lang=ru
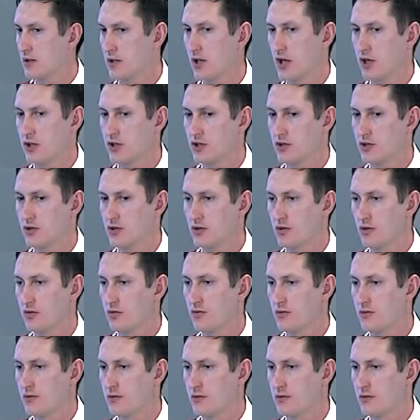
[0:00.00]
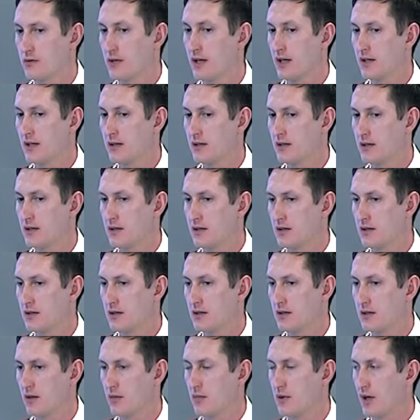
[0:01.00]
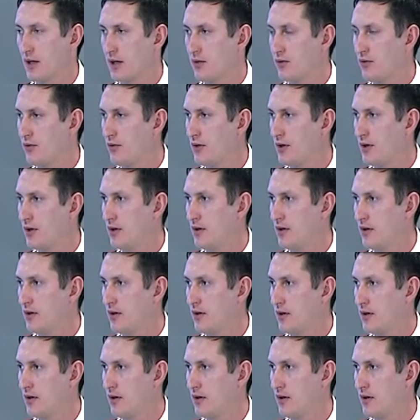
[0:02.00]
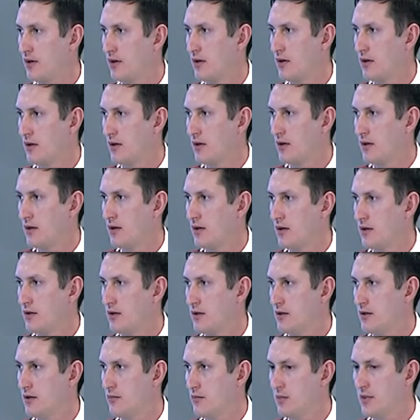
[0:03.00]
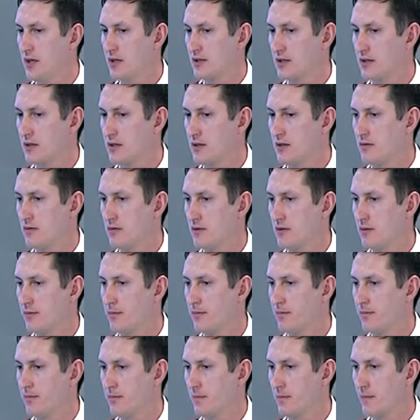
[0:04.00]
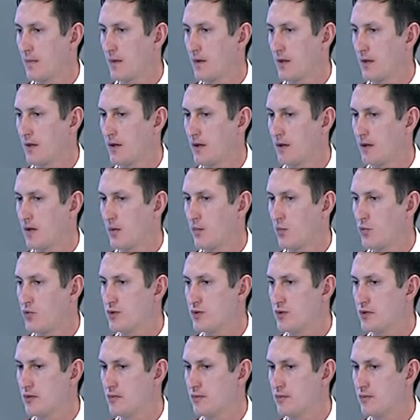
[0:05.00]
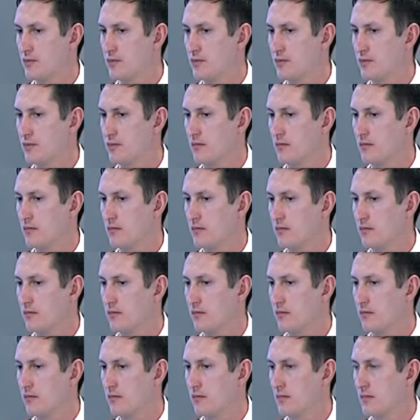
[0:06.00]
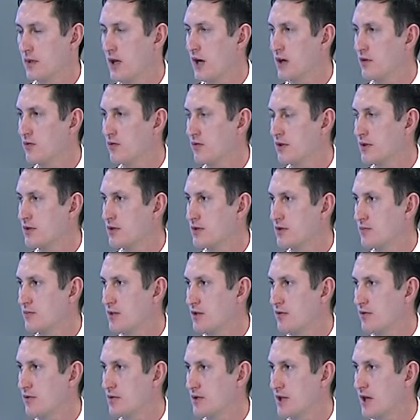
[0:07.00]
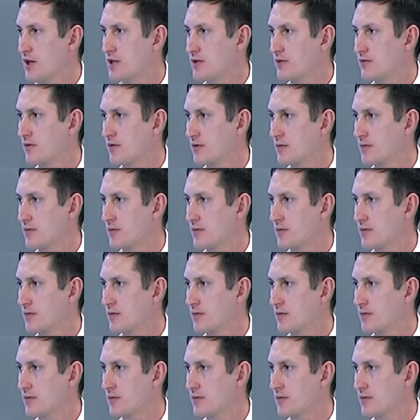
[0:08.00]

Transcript: также э, данные э, лаборатории. И мы оцениваем, э, допустим, как у нас изменилось качество